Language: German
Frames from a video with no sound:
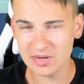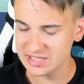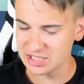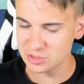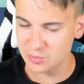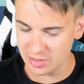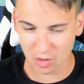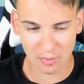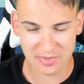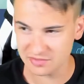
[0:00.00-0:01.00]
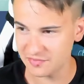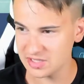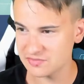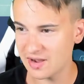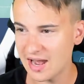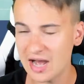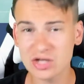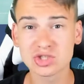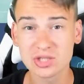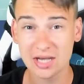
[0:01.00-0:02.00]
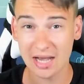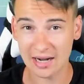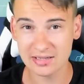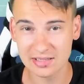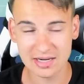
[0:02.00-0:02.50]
Man sieht, ich bin immer noch ein bisschen fertig. Ich war arschkrank